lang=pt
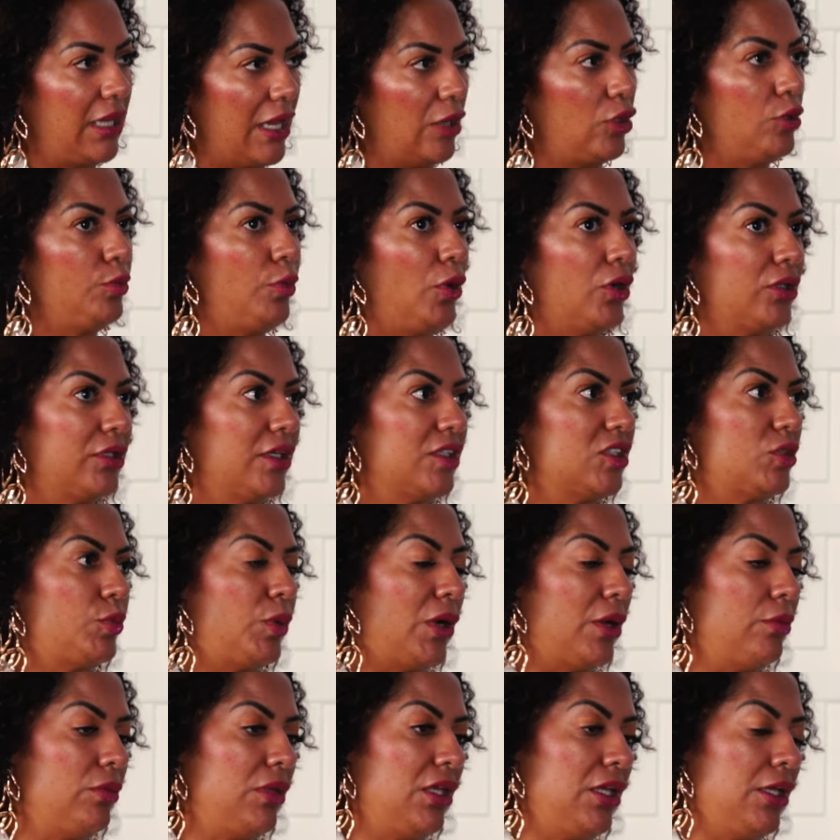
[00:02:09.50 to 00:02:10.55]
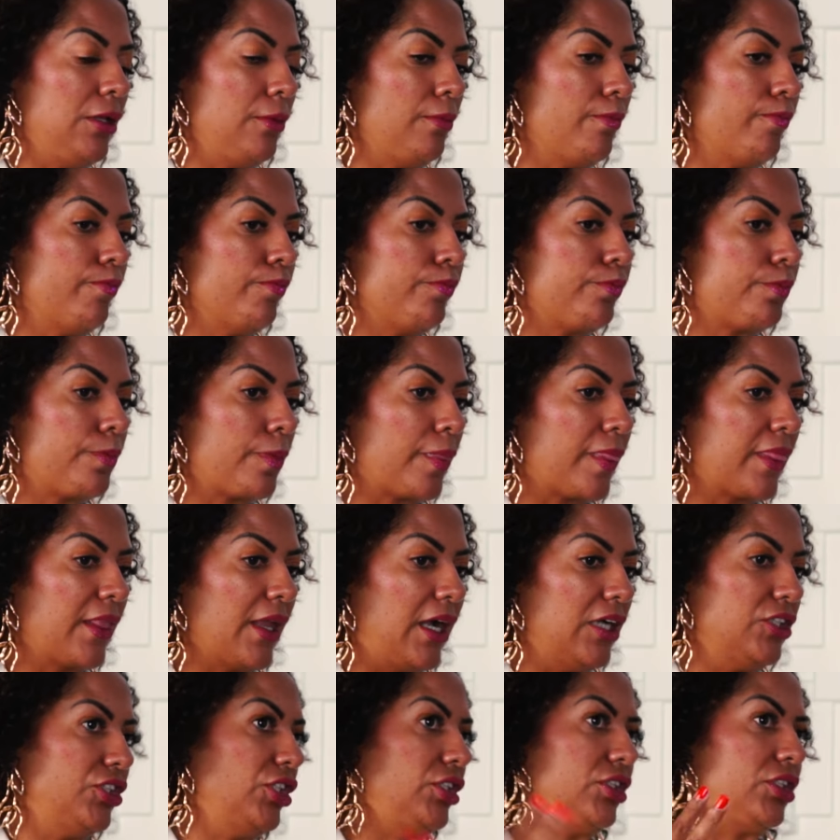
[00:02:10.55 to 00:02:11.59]
que eram importantes para mim,
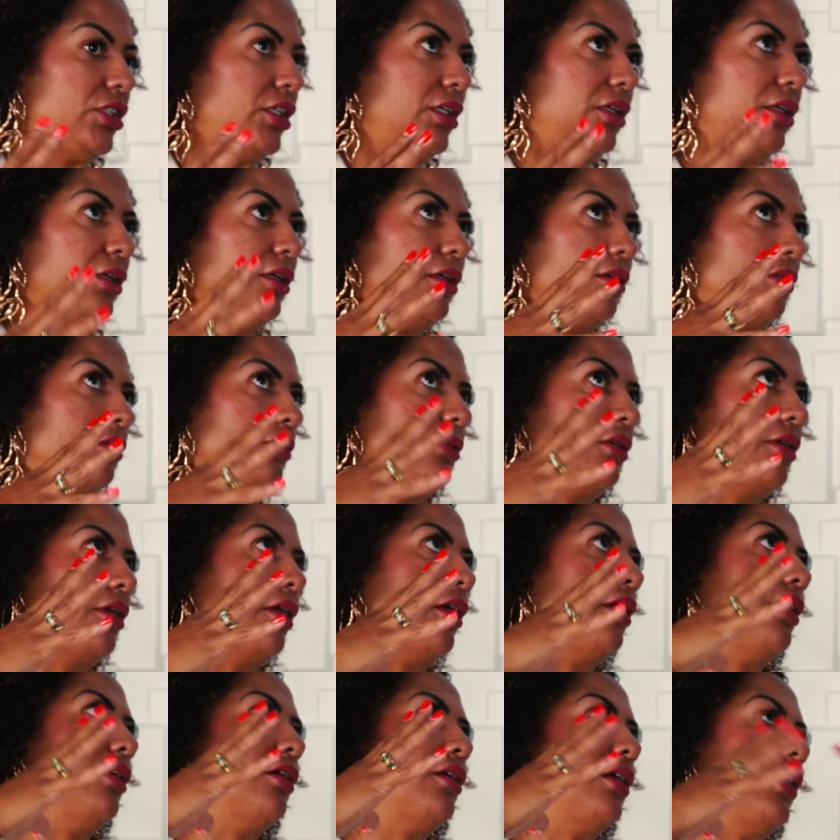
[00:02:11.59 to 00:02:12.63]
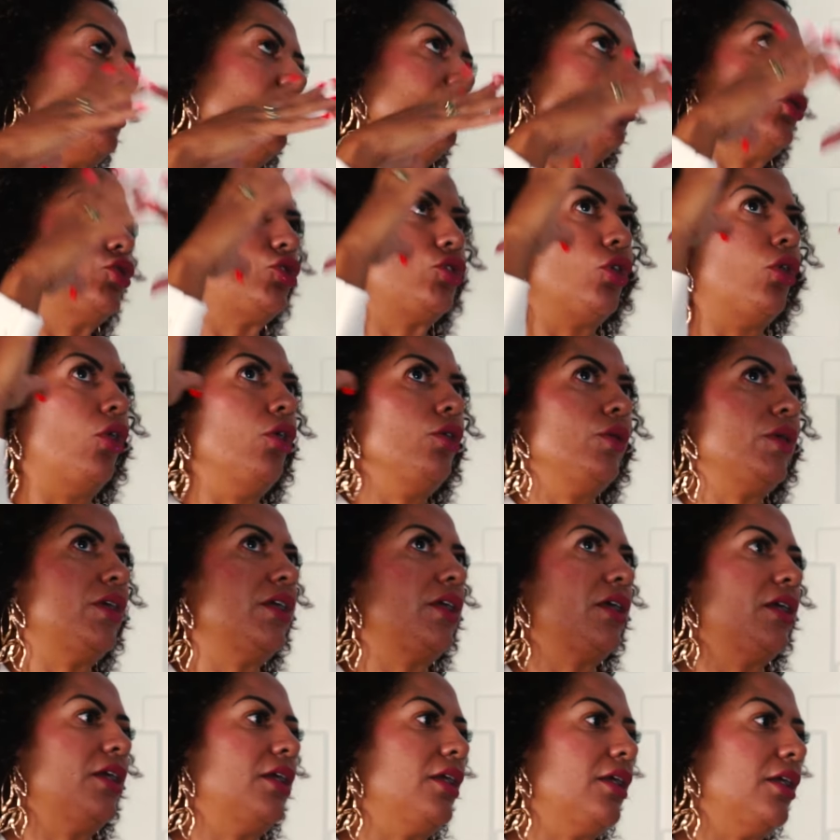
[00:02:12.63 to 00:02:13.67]
a gente cria um sonho
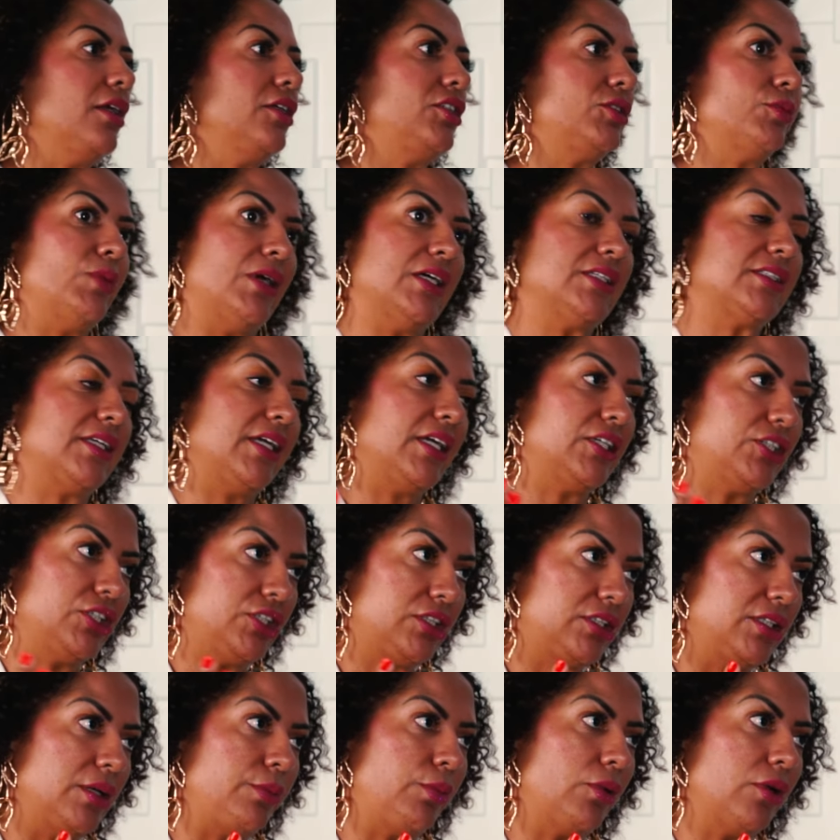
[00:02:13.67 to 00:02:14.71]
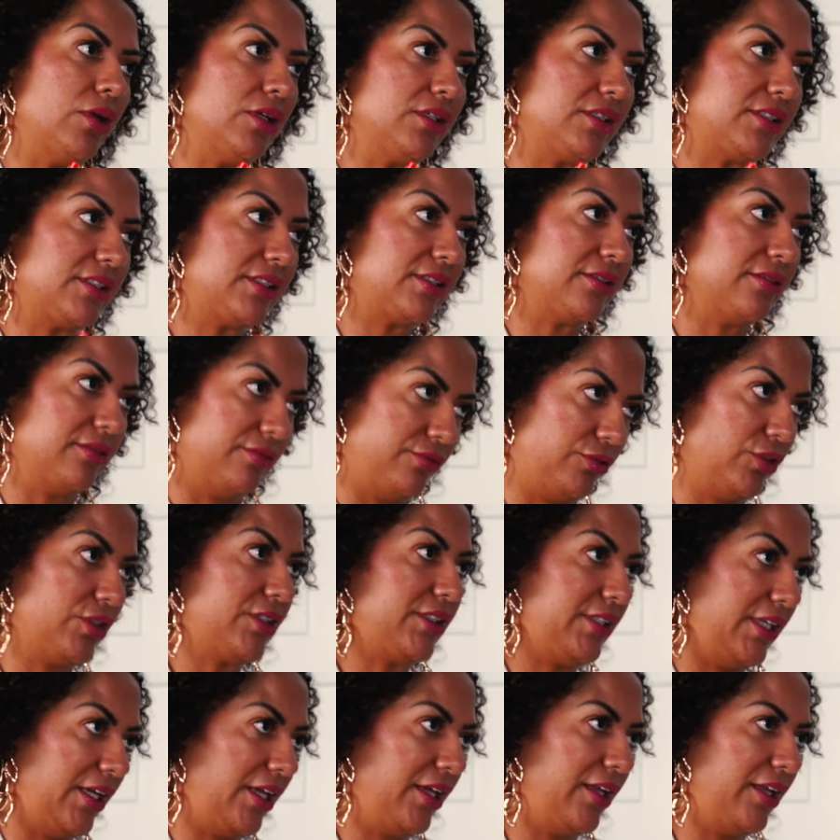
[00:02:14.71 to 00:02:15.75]
grande, mas aí a gente depois,
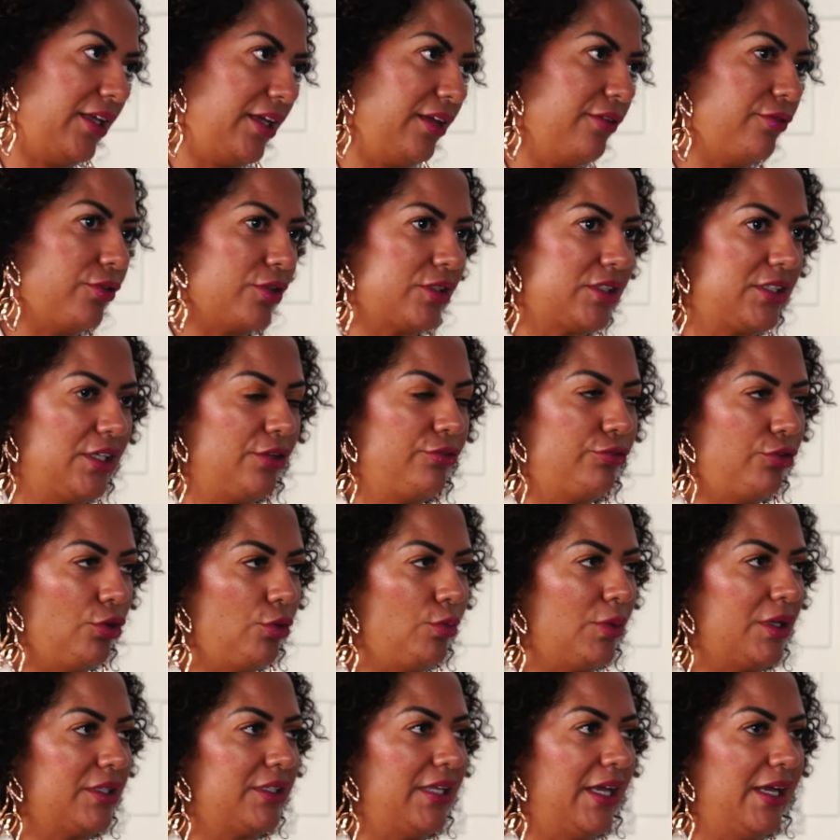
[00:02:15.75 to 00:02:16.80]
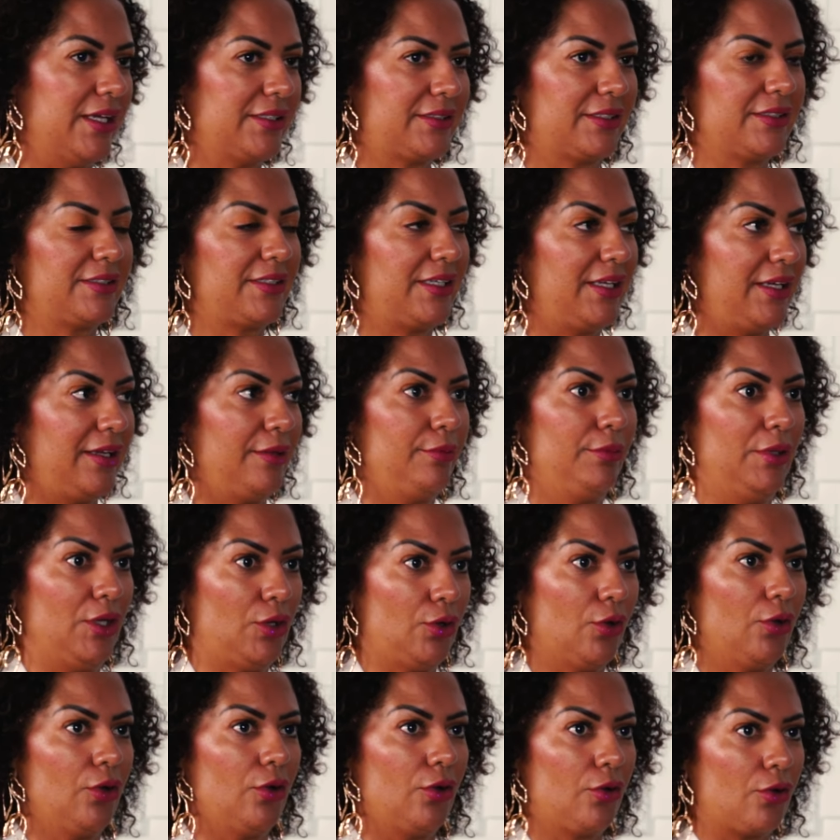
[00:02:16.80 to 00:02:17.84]
você, né? Você foi uma dessas que me
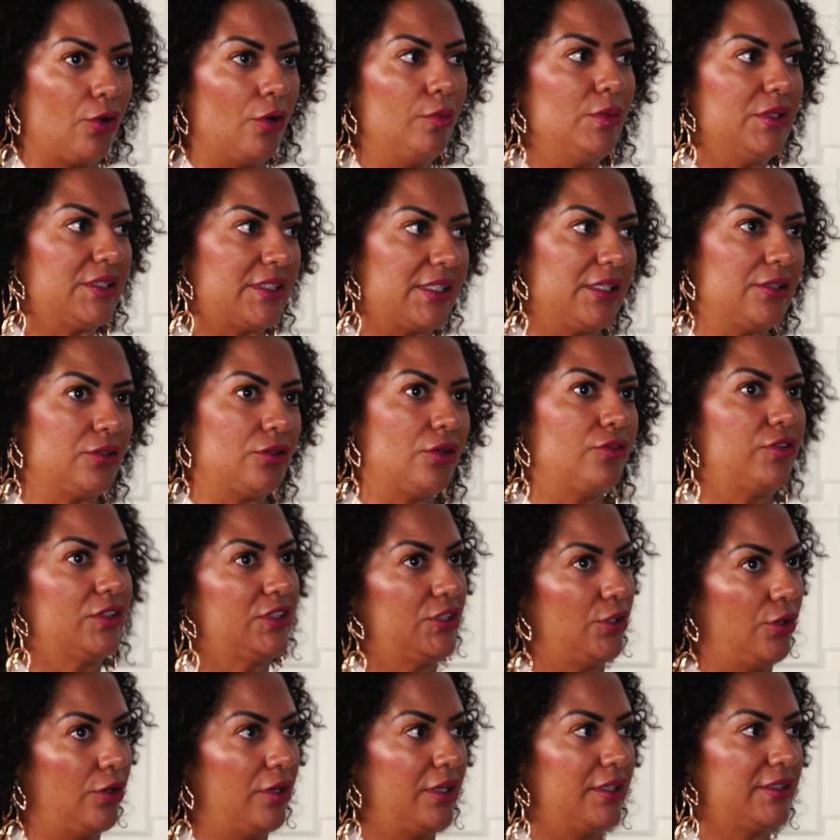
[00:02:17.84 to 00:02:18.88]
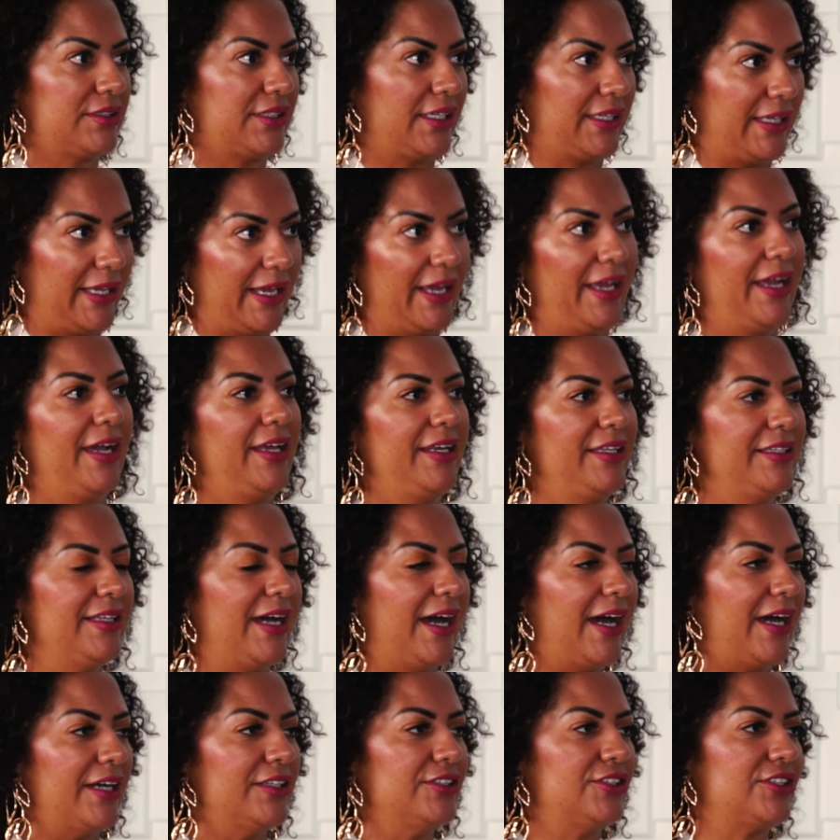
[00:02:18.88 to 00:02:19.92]
colocou, me sentou e falou assim: olha, essa aqui é a
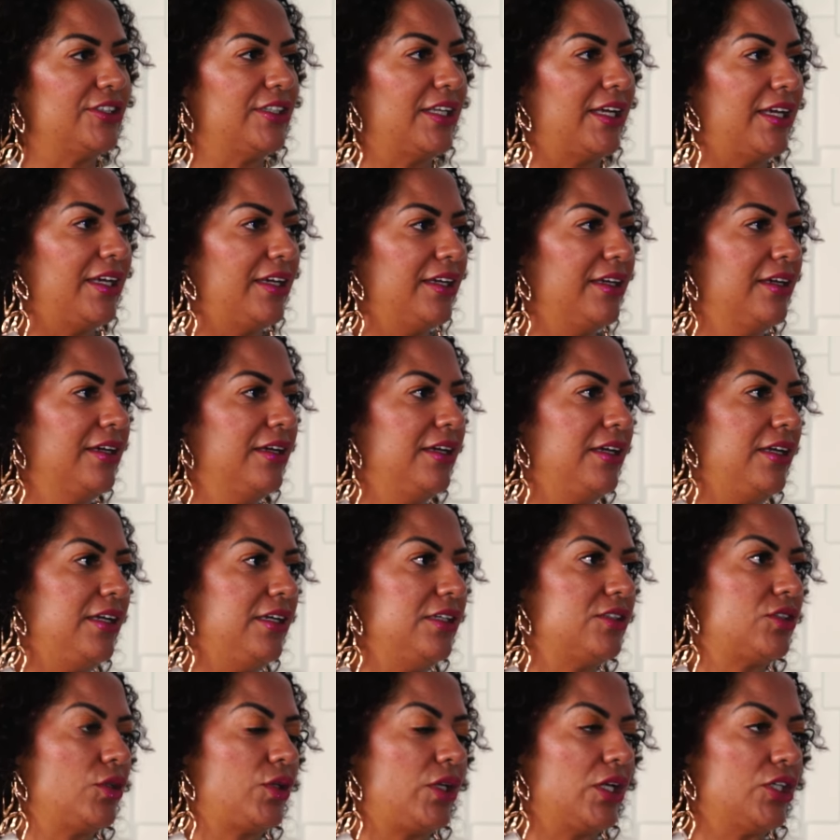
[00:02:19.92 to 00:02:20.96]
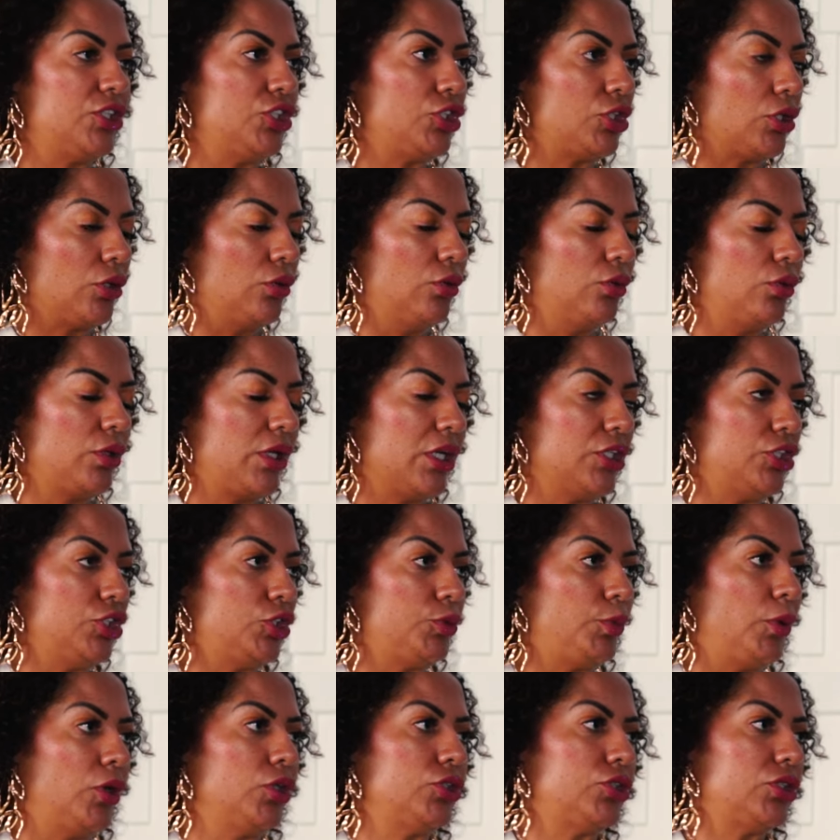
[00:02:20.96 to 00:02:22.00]
realidade, né? Isso aqui a gente, o que a
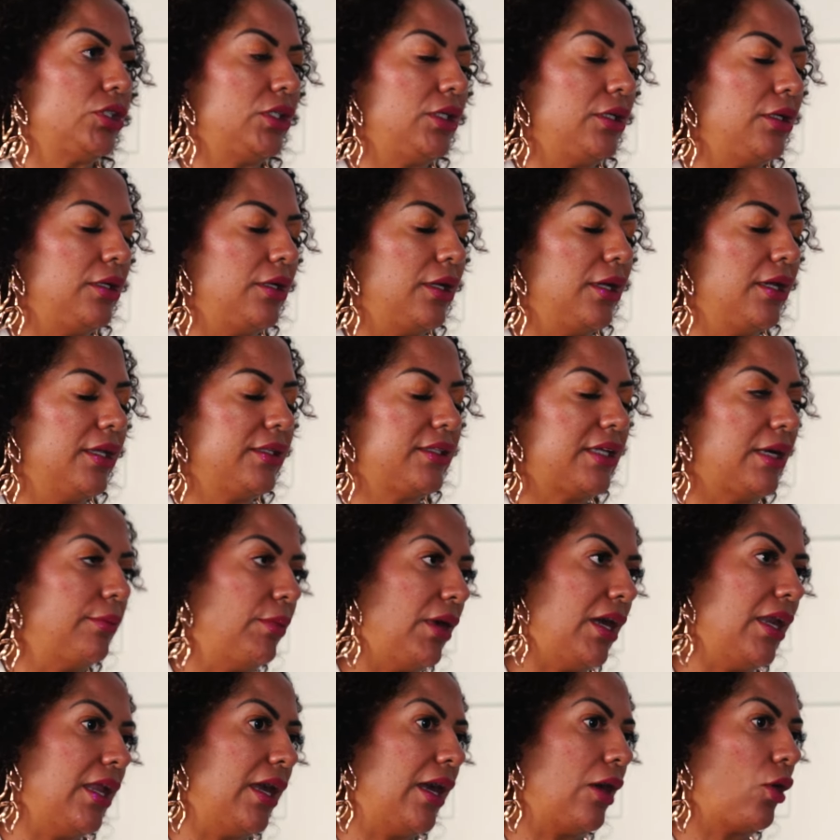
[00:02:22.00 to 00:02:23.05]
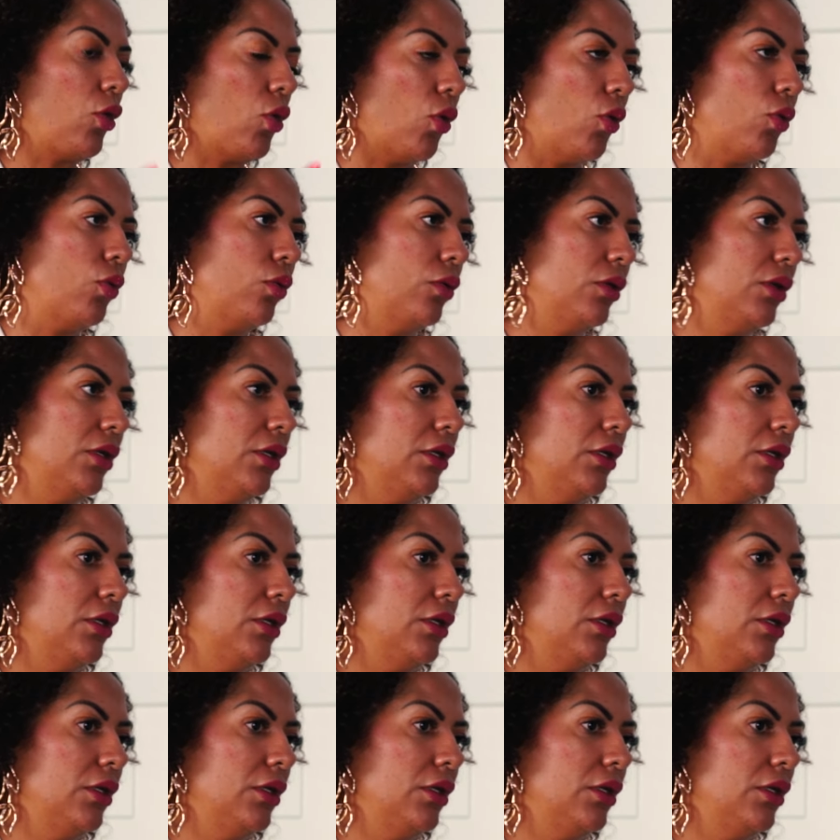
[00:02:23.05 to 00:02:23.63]
gente pode é, trabalhar com.